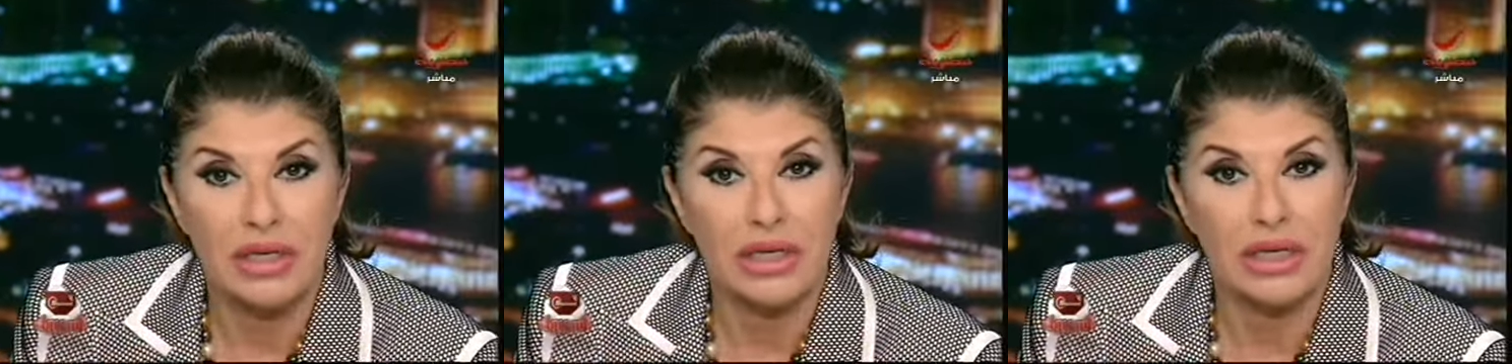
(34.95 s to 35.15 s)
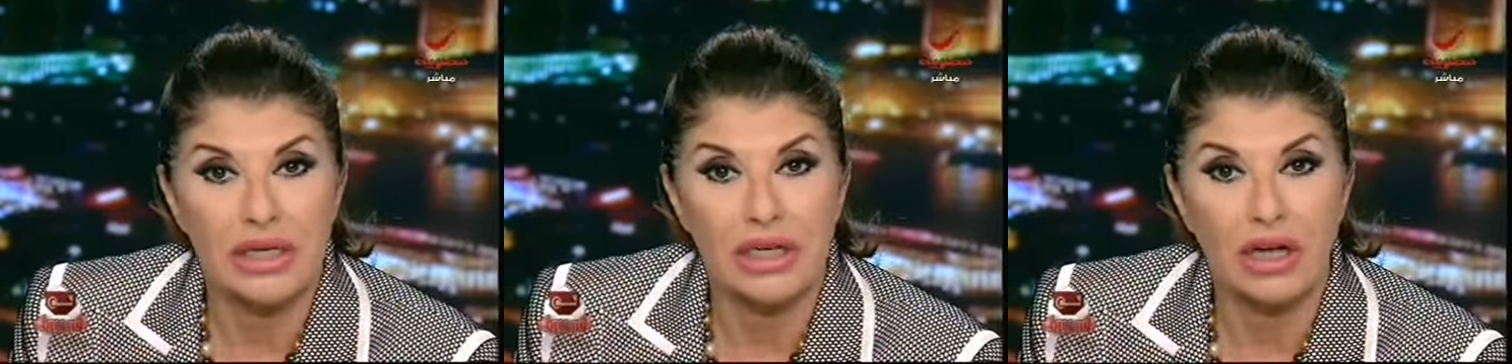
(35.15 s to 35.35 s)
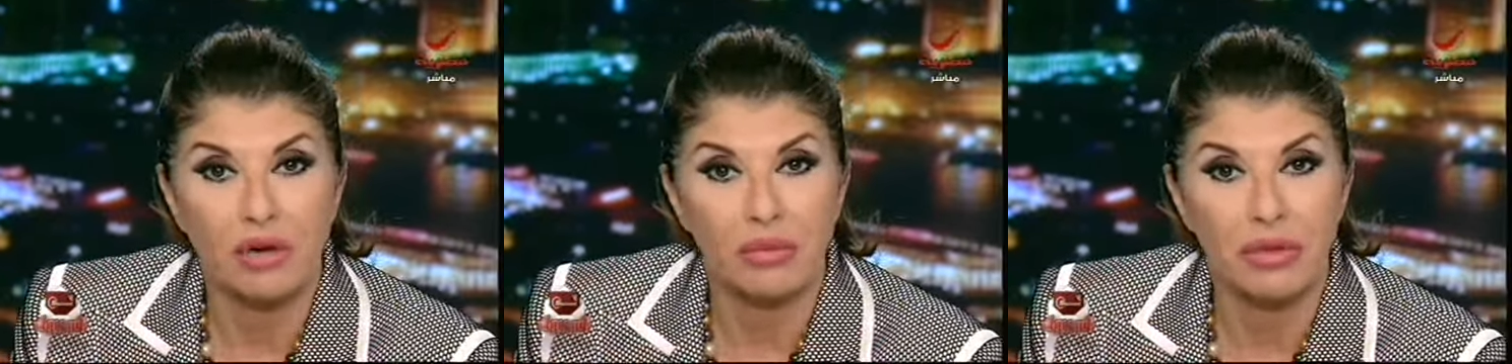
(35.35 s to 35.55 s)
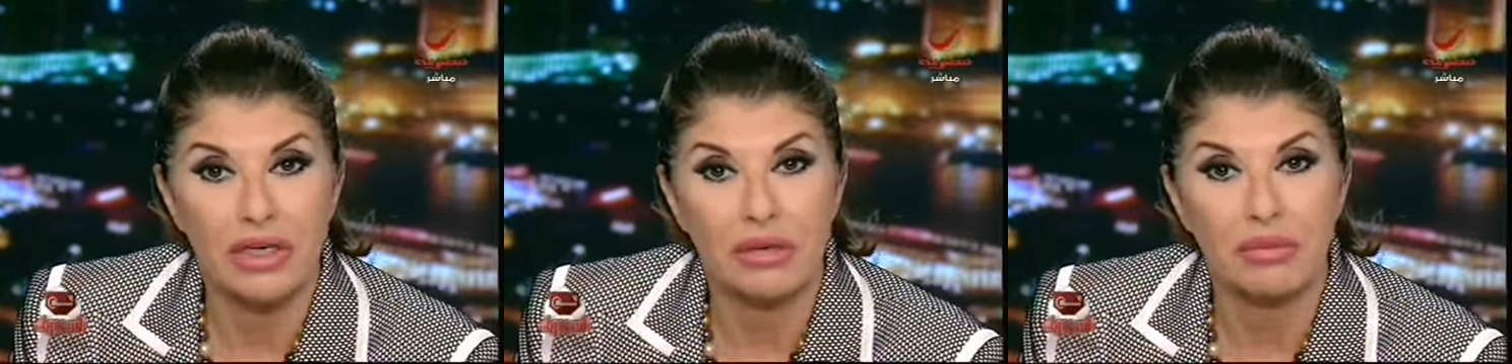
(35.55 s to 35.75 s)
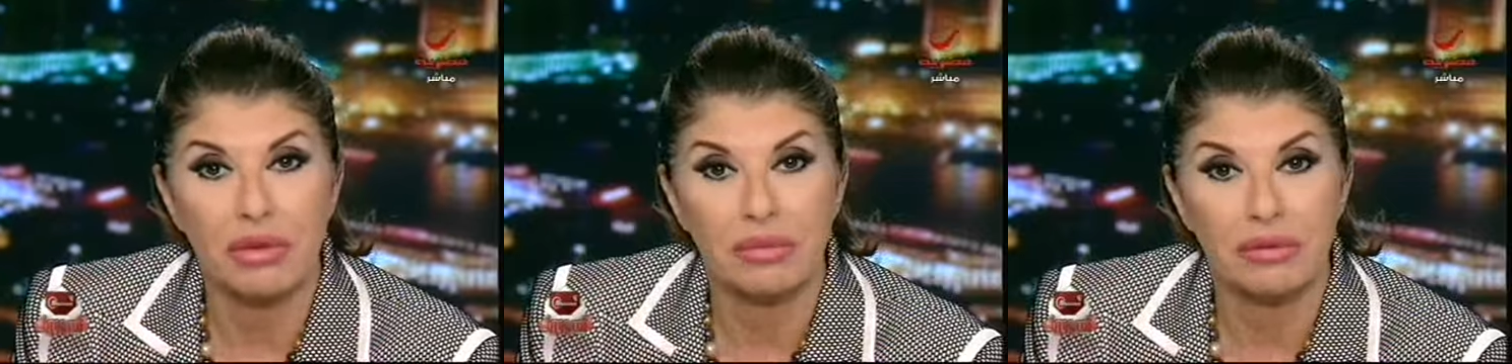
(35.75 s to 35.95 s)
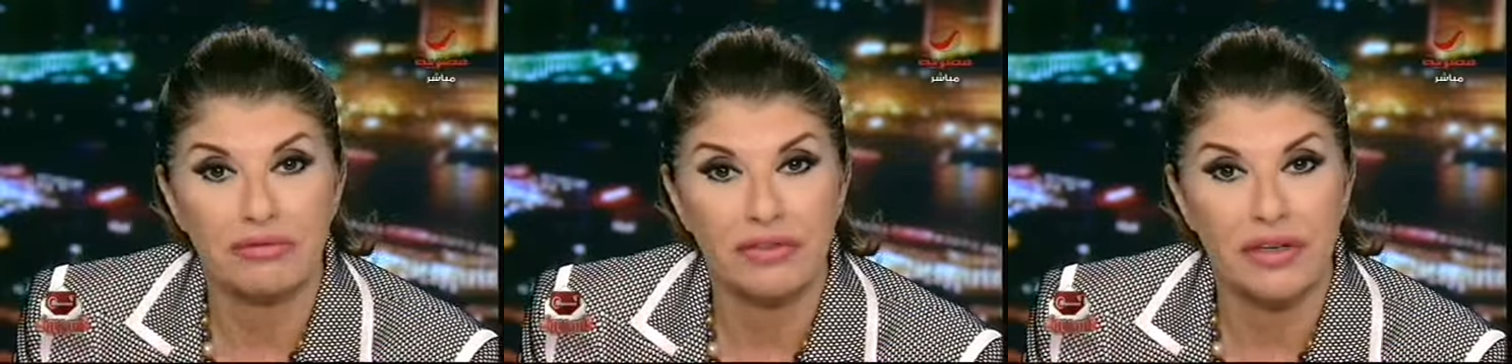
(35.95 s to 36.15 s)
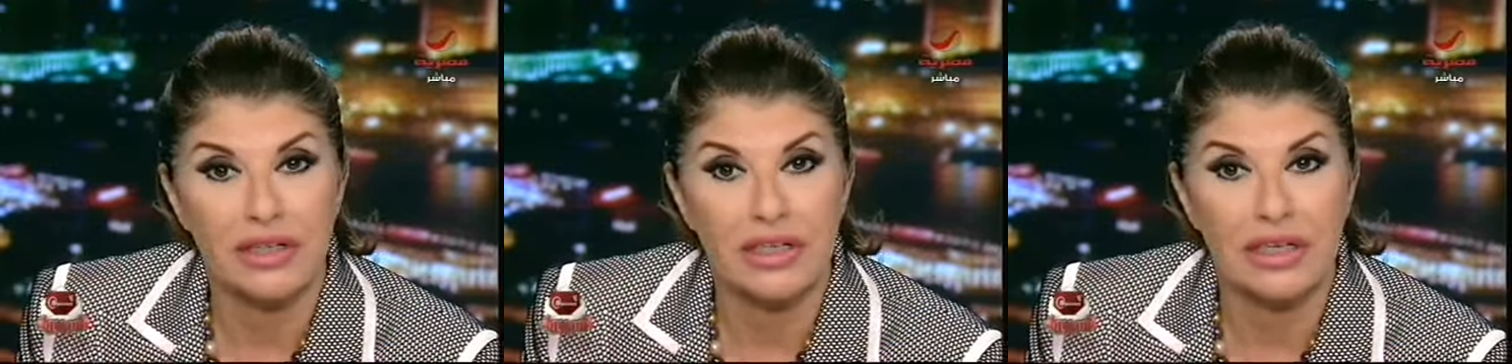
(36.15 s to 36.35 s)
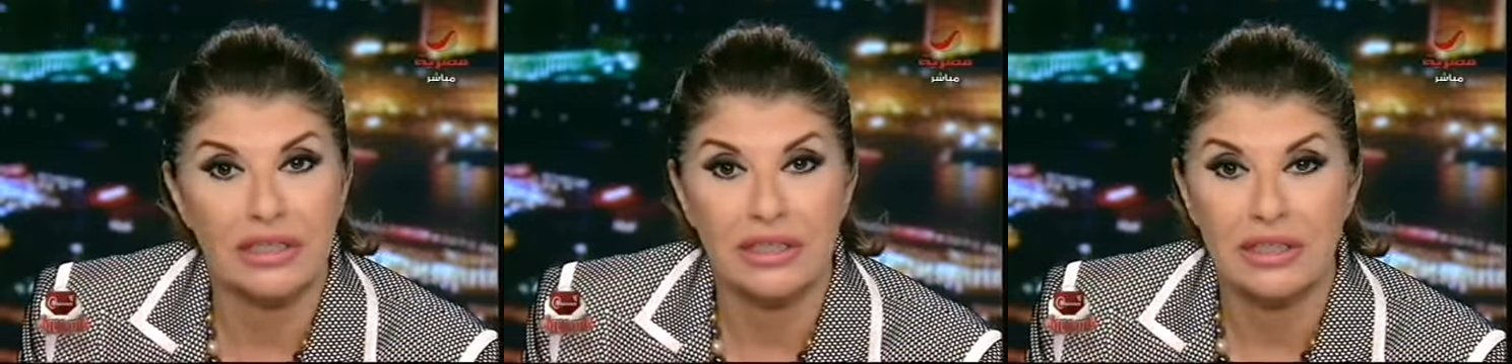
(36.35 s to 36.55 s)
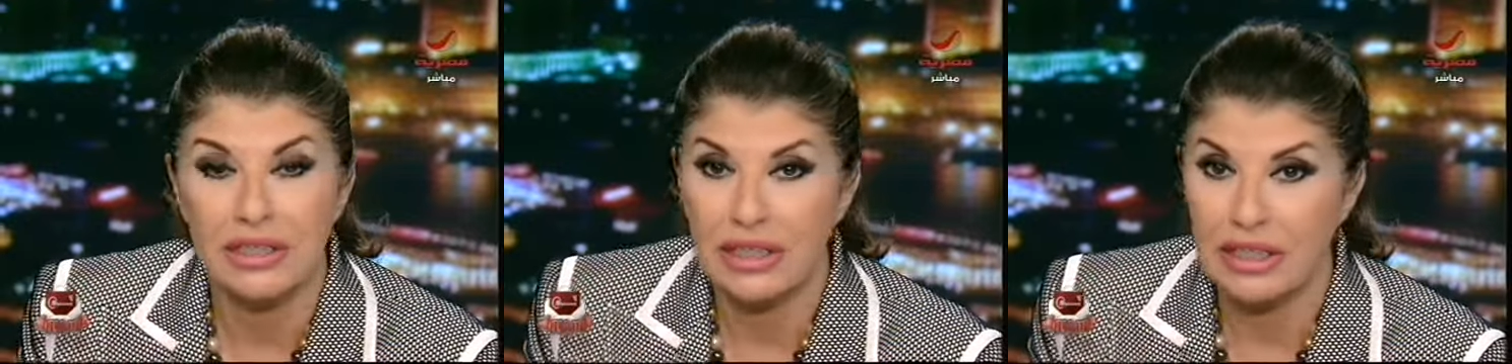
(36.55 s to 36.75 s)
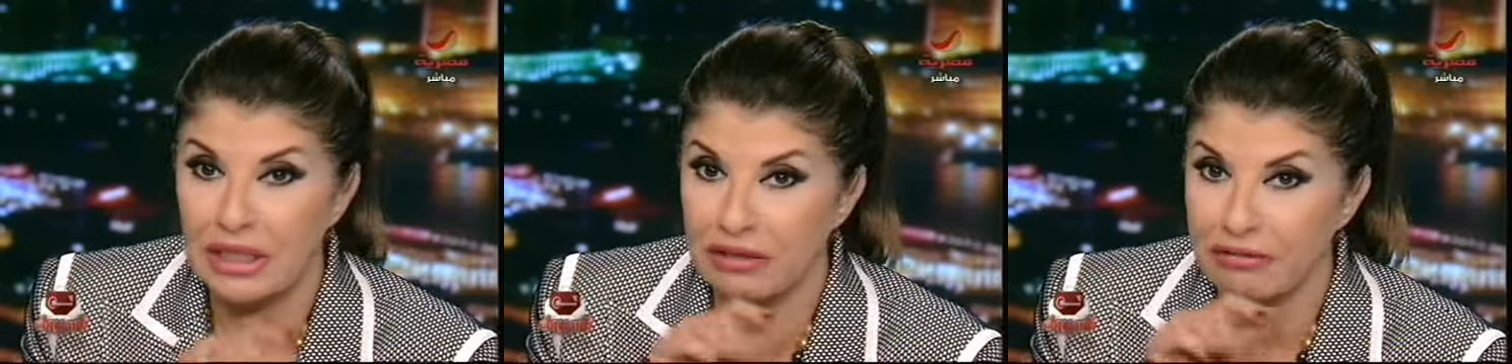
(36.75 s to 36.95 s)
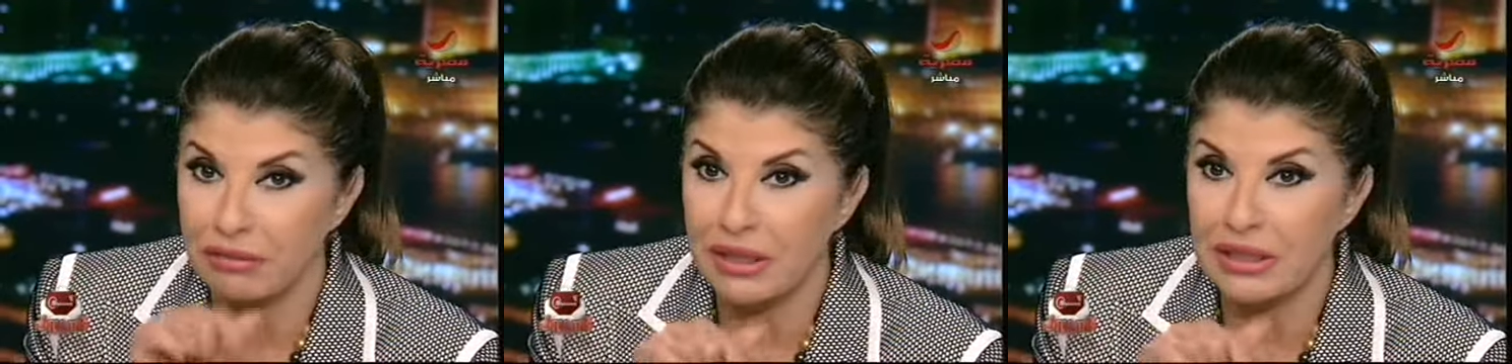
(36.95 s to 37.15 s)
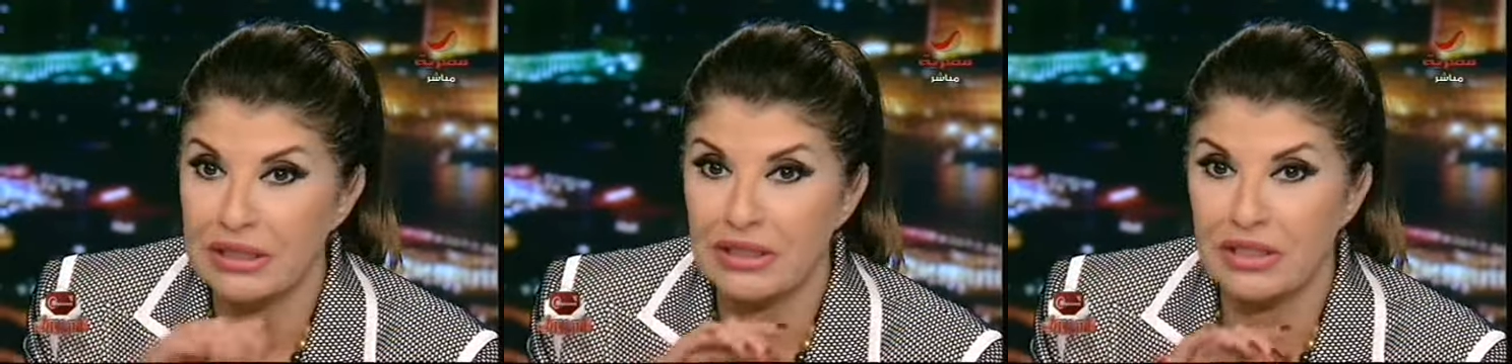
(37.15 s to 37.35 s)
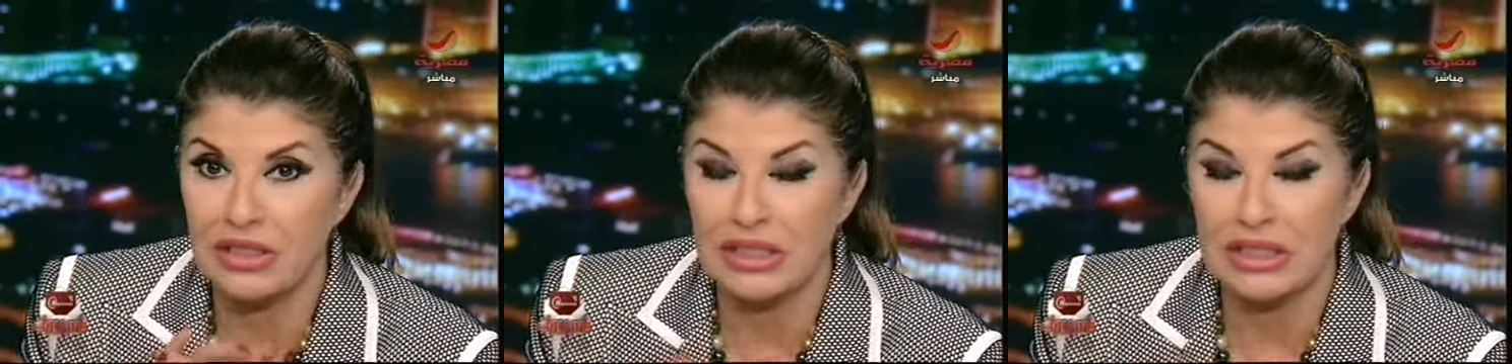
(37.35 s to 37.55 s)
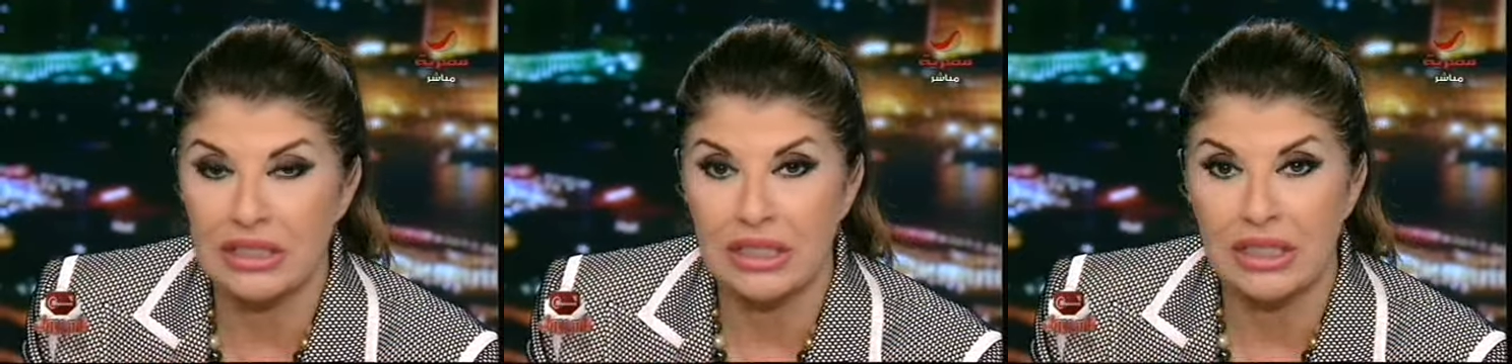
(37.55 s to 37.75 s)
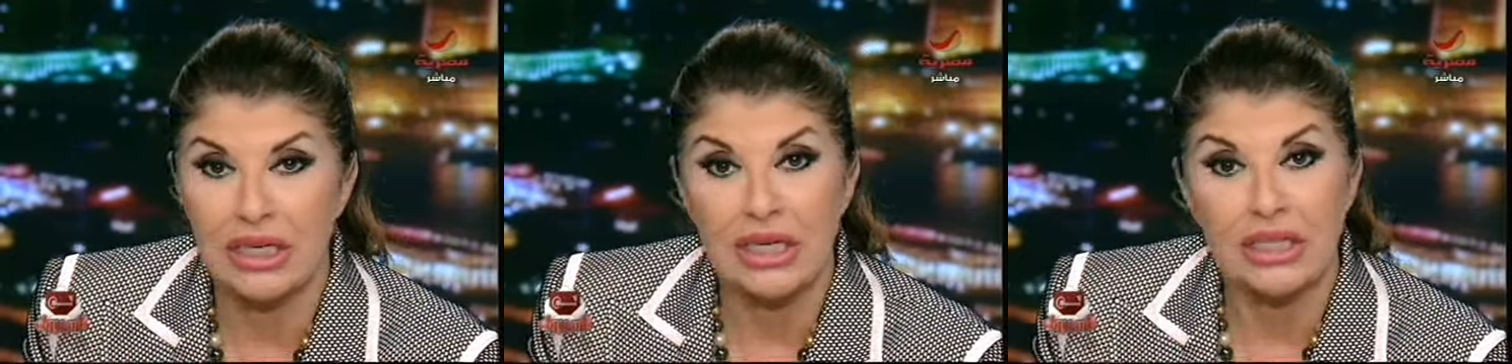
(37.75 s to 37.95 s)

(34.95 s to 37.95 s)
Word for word: احنا عمرنا ما بنفكر إلا في مية النيل